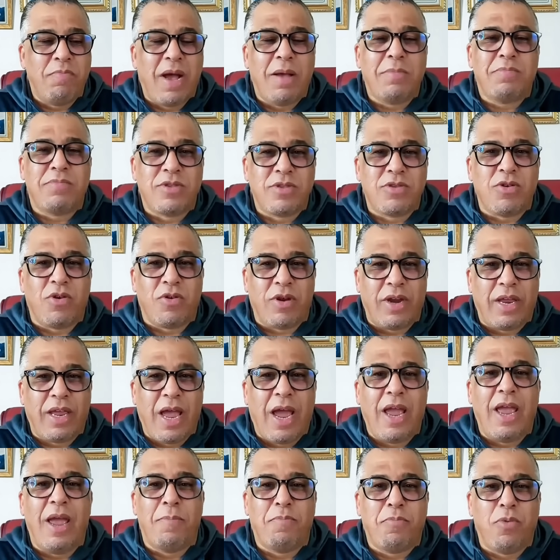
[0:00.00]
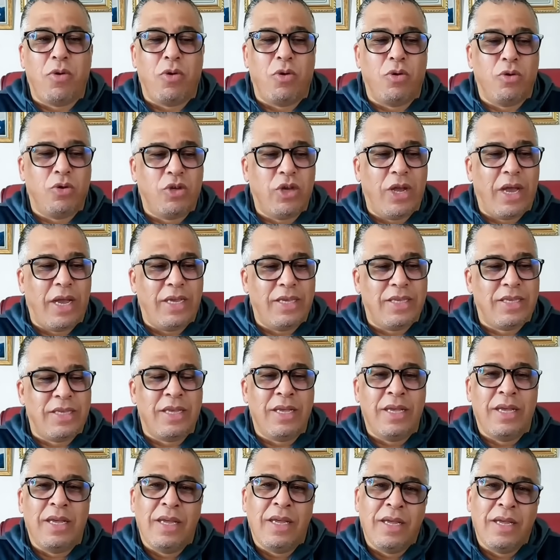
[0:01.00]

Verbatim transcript: ام سوري اي ابولوجايز